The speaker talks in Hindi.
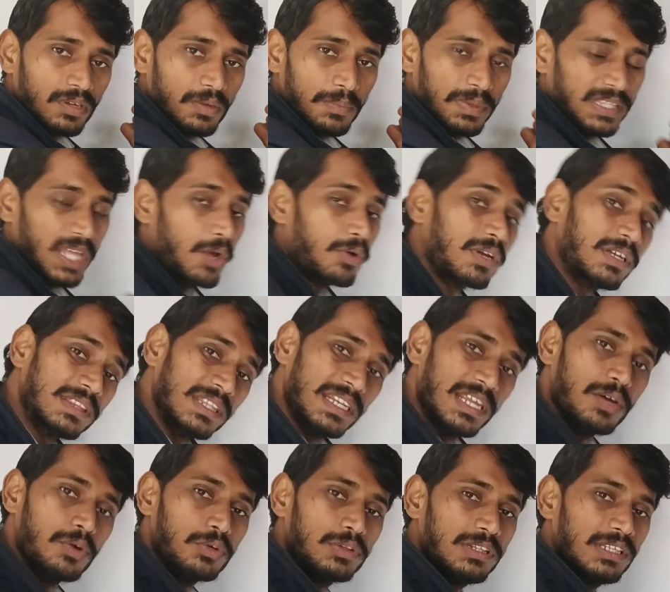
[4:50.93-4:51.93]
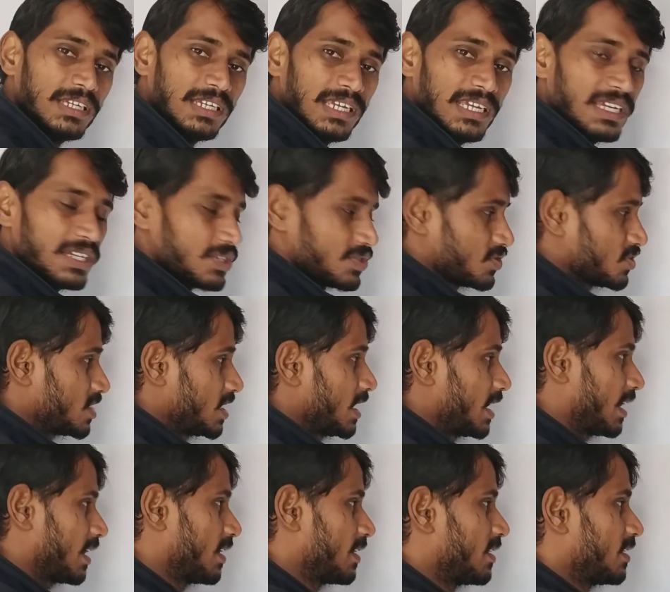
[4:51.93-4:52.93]
बताओ कितने होते हैं
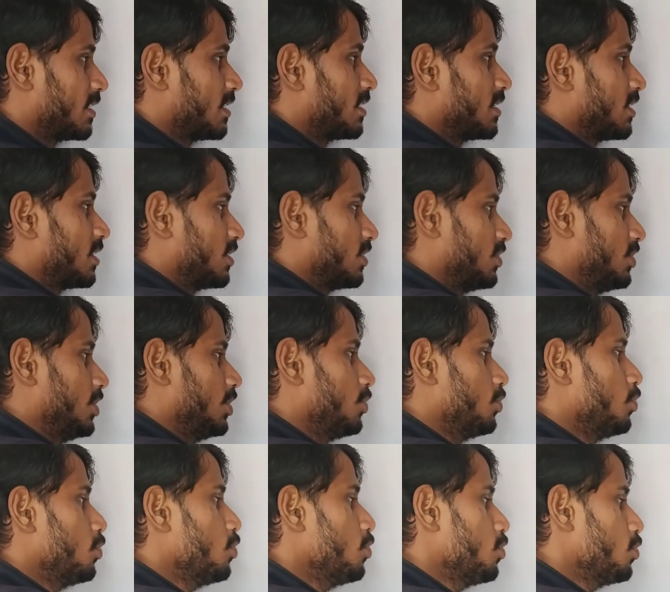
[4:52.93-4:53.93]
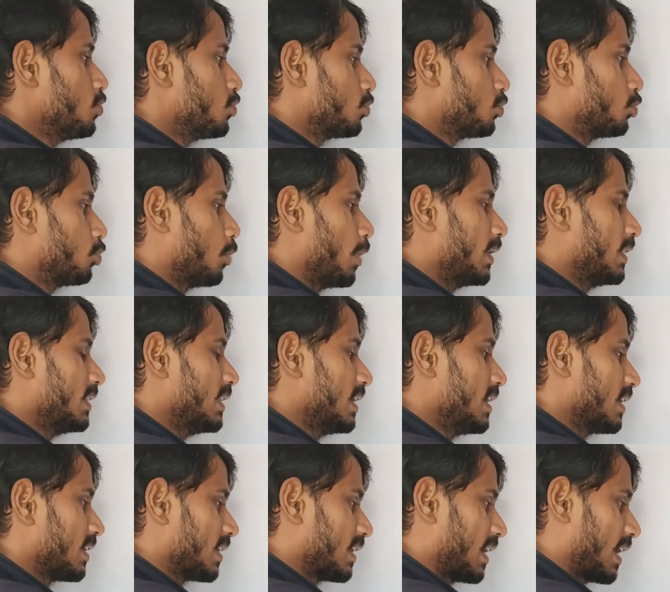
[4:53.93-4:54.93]
छ दिगु
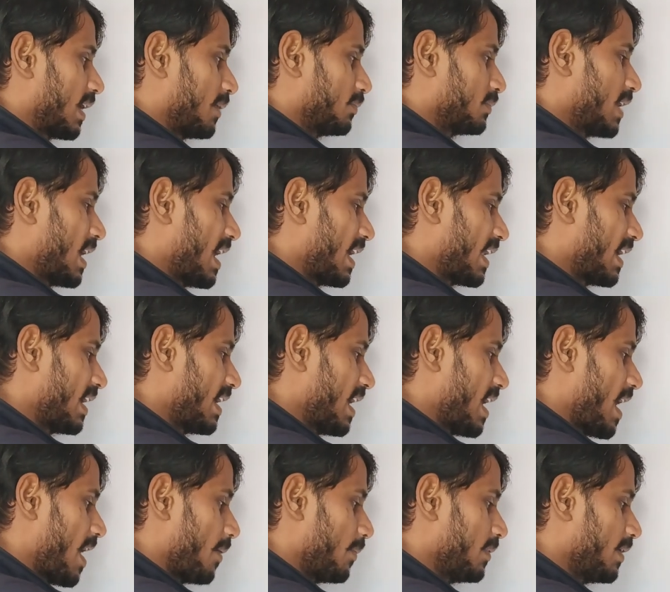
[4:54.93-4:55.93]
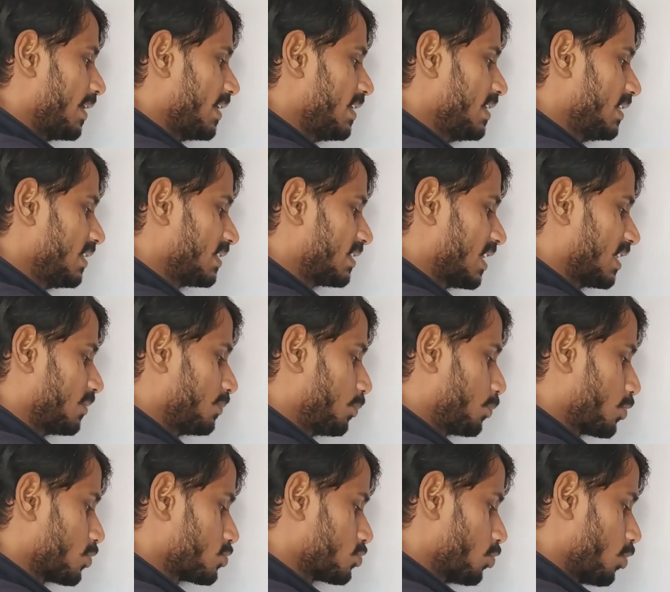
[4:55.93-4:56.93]
द्वंद्व कर्मधारय अव्ययी
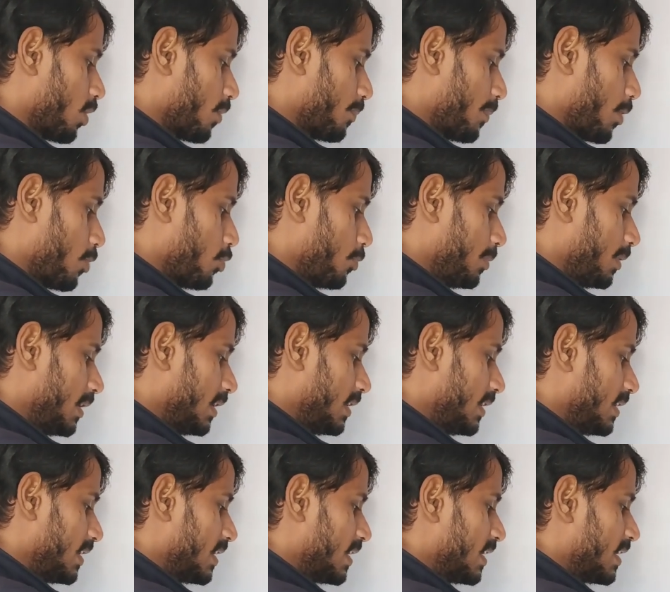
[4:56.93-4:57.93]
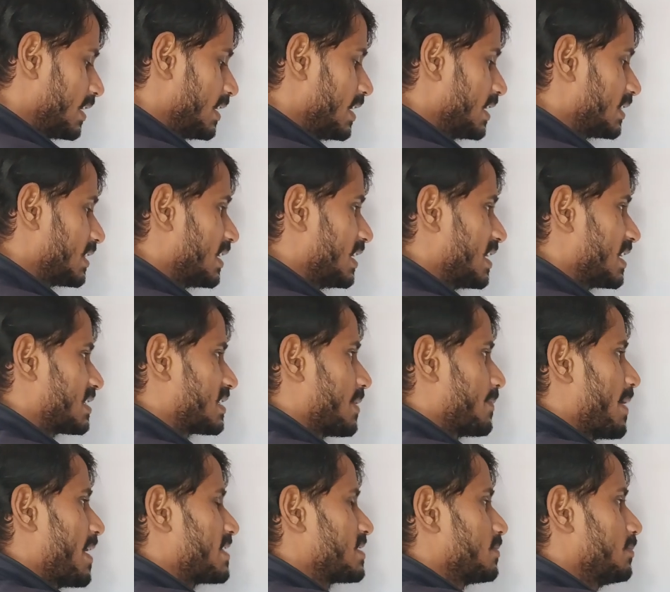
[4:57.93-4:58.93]
तत्पुरुष और बहुव्रीही इतने
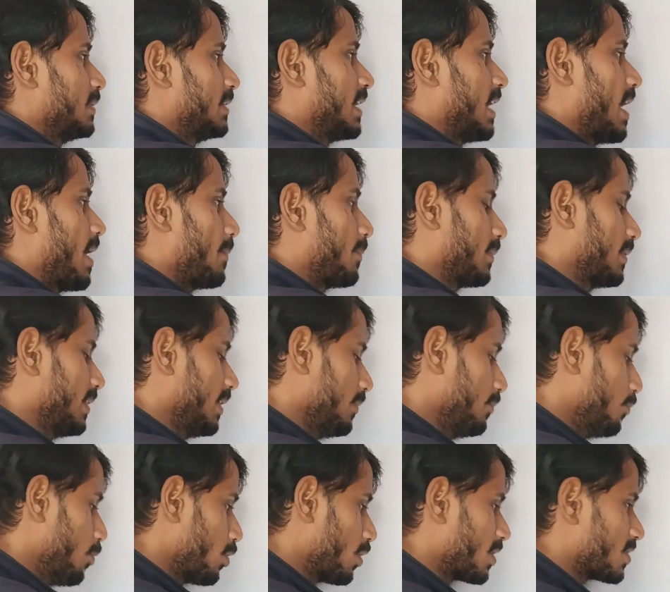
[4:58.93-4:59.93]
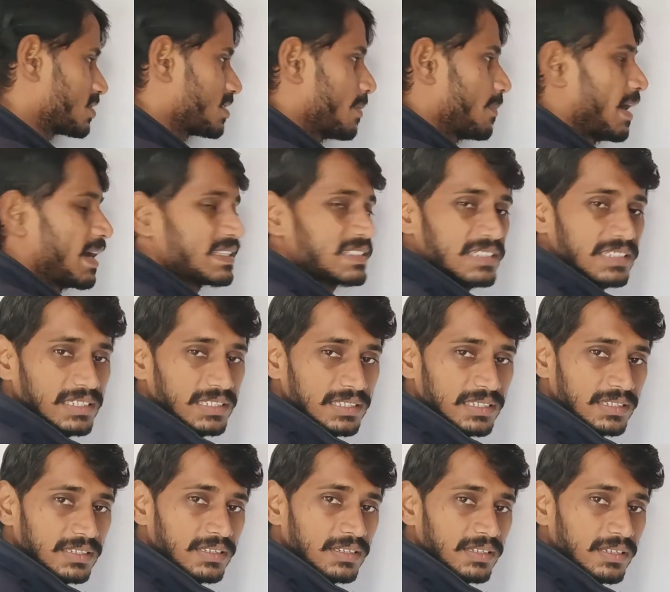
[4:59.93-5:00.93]
समास बेटा आपके मुख्य समास हैं
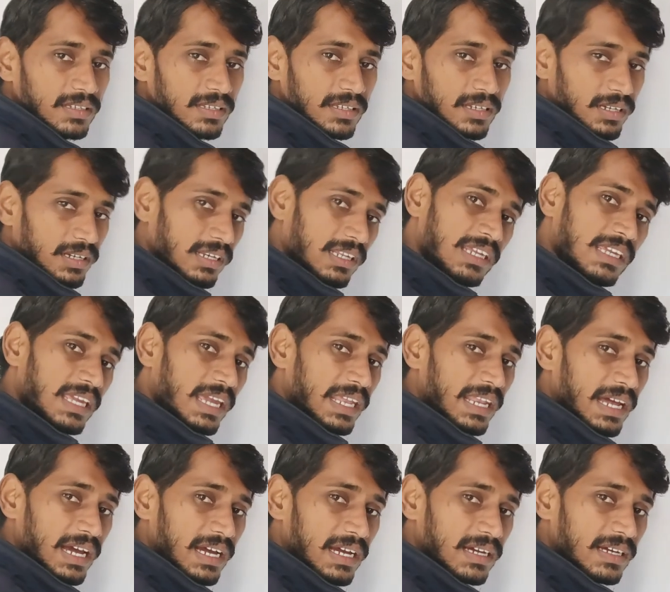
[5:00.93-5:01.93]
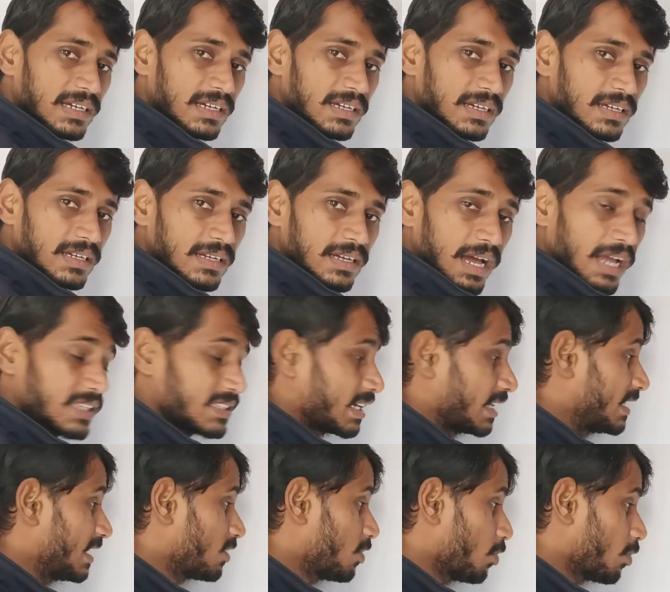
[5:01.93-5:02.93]
ठीक है ना
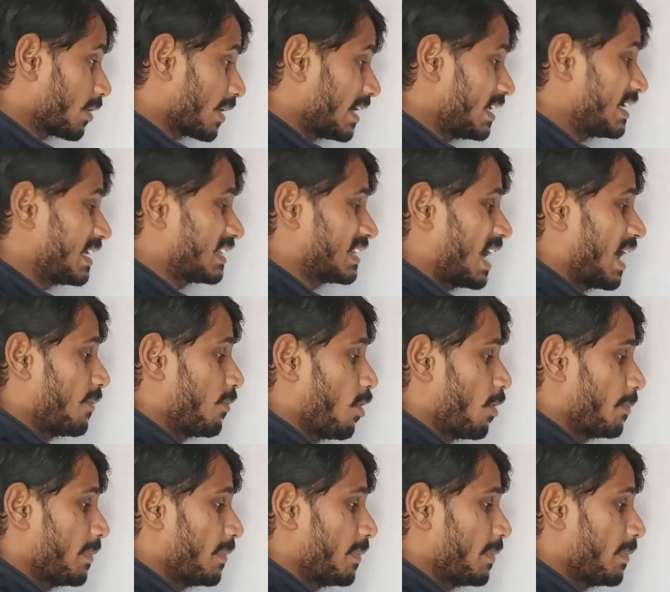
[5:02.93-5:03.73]
अच्छा देखो कई किताबों